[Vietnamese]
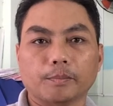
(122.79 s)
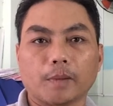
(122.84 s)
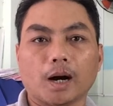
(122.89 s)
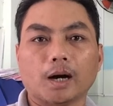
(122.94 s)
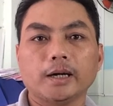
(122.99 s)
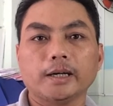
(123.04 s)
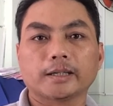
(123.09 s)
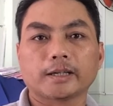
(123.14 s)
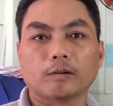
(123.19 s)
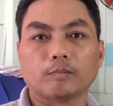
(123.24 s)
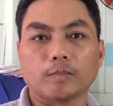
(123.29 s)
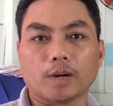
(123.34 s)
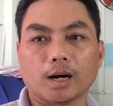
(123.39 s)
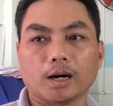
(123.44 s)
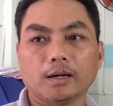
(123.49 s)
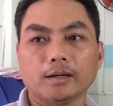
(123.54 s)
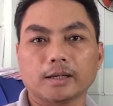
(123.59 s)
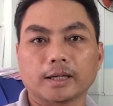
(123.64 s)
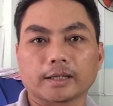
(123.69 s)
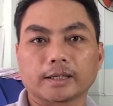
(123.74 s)
mở hay không
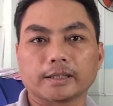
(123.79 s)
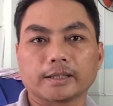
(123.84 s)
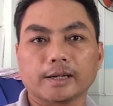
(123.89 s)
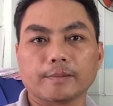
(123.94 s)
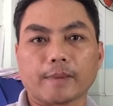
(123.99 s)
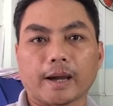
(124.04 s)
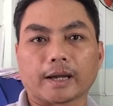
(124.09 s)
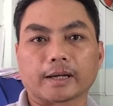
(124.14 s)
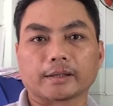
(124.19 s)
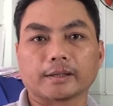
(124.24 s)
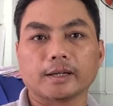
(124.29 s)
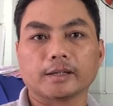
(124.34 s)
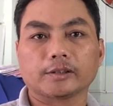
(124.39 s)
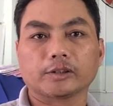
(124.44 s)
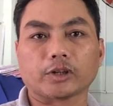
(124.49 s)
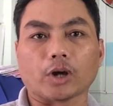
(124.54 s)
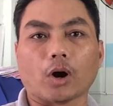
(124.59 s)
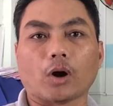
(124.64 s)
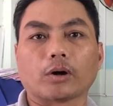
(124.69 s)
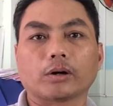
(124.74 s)
mở là khi các bạn nên
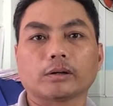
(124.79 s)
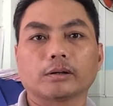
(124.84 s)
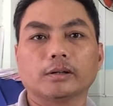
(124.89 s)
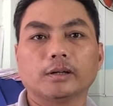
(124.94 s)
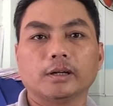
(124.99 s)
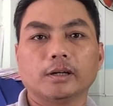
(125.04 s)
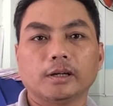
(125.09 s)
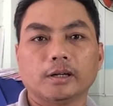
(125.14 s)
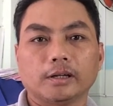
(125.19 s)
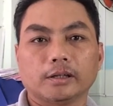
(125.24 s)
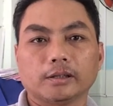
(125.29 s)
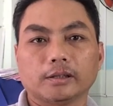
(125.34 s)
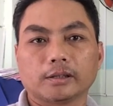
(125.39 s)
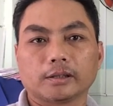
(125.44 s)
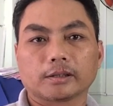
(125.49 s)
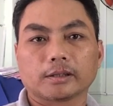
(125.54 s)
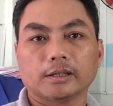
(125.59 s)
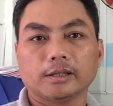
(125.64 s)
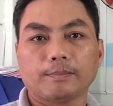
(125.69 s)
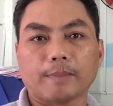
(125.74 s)
chọn
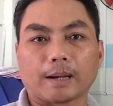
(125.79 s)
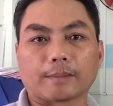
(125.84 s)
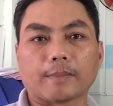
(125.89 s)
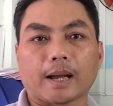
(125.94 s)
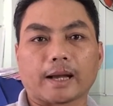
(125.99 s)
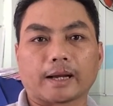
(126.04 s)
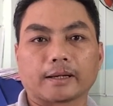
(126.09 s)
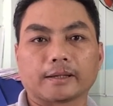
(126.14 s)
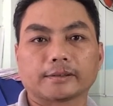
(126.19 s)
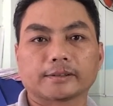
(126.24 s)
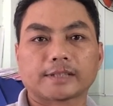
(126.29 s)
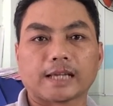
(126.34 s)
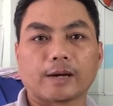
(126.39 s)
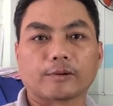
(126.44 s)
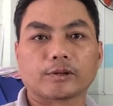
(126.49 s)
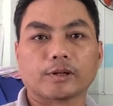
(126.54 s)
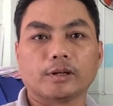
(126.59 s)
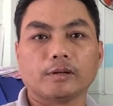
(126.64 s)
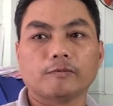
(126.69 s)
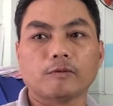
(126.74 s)
cái mặt bằng sao
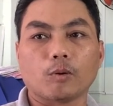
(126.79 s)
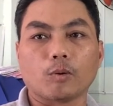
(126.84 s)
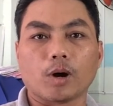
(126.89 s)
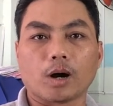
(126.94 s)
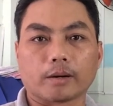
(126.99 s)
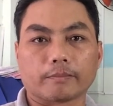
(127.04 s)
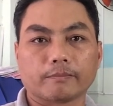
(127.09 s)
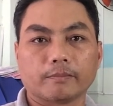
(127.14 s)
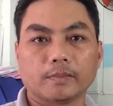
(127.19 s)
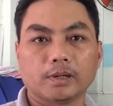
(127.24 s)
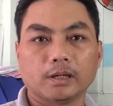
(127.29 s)
cho nó phù hợp